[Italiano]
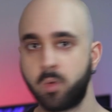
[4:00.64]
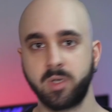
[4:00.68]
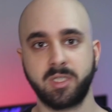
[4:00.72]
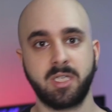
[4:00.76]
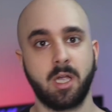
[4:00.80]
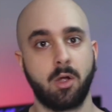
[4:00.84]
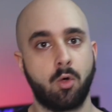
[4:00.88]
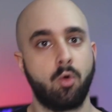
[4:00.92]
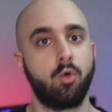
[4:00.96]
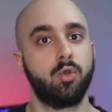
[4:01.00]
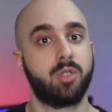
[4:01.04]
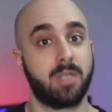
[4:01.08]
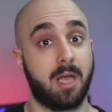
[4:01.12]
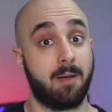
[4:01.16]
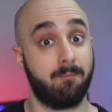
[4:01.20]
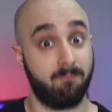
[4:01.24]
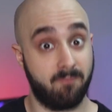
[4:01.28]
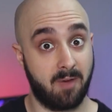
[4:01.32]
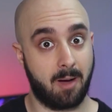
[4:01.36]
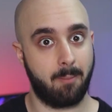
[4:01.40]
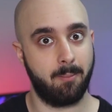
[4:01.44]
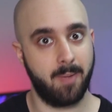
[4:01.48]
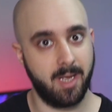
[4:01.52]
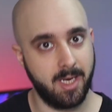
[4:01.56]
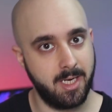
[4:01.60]
questa cosa
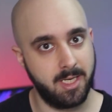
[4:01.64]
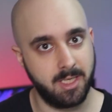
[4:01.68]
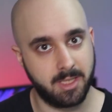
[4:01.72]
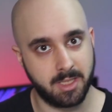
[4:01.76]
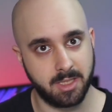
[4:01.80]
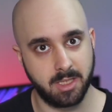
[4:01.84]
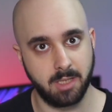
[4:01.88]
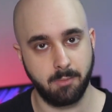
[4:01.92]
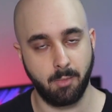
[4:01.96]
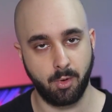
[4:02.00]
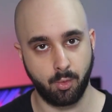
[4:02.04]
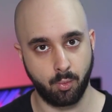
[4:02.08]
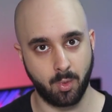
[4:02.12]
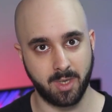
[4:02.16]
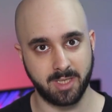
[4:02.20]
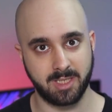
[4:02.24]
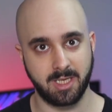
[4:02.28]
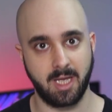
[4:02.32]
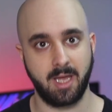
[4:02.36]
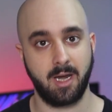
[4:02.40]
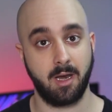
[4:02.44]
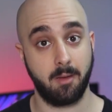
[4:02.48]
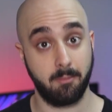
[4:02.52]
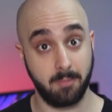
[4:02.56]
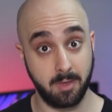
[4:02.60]
va benissimo in una
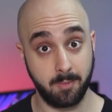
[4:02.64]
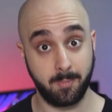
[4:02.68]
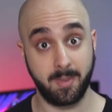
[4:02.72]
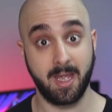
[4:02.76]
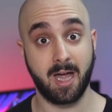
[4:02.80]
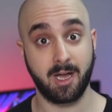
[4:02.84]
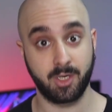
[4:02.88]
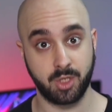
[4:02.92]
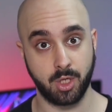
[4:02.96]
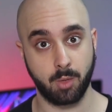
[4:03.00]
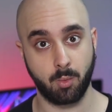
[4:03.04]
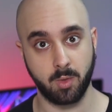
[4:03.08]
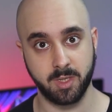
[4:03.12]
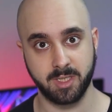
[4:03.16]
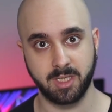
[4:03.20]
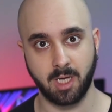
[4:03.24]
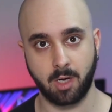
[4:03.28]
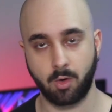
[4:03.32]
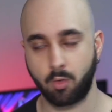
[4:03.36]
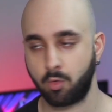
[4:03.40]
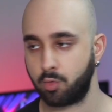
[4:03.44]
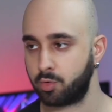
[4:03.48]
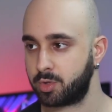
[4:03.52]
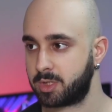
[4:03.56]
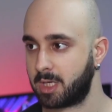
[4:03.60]
serie, mi piace
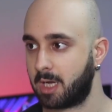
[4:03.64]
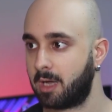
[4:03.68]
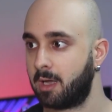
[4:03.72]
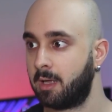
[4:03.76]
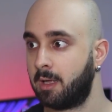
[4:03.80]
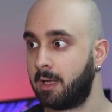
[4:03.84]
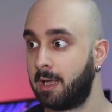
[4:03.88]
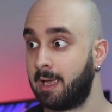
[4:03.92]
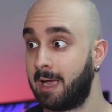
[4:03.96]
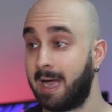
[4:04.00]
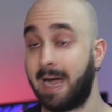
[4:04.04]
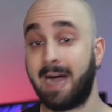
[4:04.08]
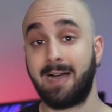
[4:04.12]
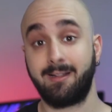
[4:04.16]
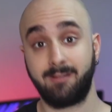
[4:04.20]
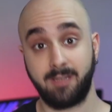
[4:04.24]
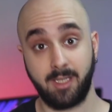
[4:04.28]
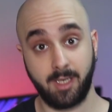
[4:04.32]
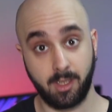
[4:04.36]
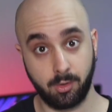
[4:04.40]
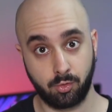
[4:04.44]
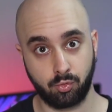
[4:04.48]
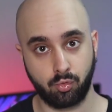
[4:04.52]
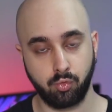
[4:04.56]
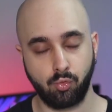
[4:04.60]
questa cosa.
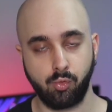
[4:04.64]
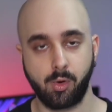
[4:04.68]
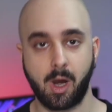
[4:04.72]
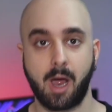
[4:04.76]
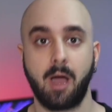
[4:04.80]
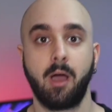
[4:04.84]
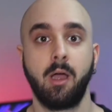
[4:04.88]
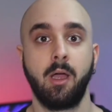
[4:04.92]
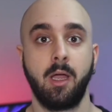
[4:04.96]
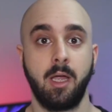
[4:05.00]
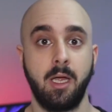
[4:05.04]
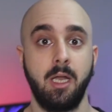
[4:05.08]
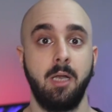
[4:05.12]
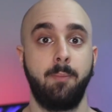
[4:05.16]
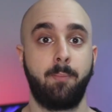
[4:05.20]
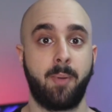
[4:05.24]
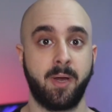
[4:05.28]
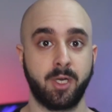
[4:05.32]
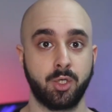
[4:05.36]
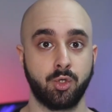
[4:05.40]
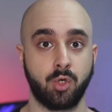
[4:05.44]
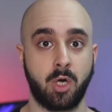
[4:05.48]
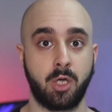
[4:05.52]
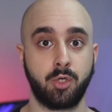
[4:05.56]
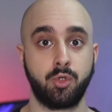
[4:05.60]
Addirittura il
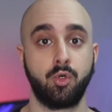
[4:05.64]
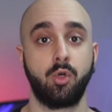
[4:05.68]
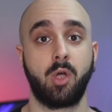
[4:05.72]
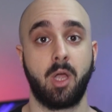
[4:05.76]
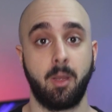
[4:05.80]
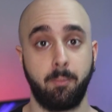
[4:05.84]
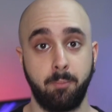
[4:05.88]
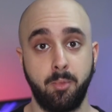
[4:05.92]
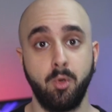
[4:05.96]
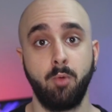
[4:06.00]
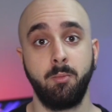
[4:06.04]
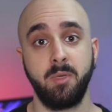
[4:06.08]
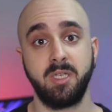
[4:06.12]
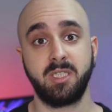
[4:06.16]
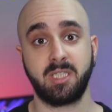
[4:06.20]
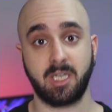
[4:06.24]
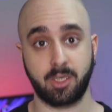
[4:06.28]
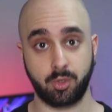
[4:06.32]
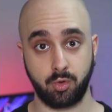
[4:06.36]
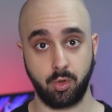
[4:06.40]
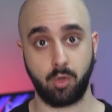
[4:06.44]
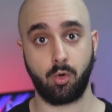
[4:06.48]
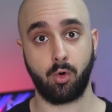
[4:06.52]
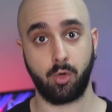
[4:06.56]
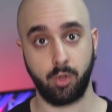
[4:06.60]
personaggio che più mi sta
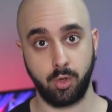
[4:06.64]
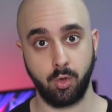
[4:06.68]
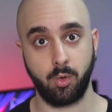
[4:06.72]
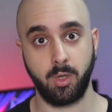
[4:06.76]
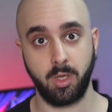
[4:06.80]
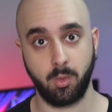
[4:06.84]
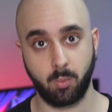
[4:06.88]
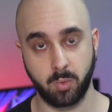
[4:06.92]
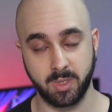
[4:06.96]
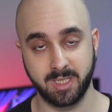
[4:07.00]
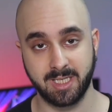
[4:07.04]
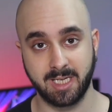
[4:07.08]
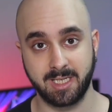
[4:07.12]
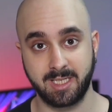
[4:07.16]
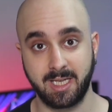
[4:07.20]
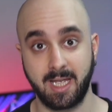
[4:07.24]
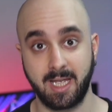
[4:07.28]
sui coglioni in questa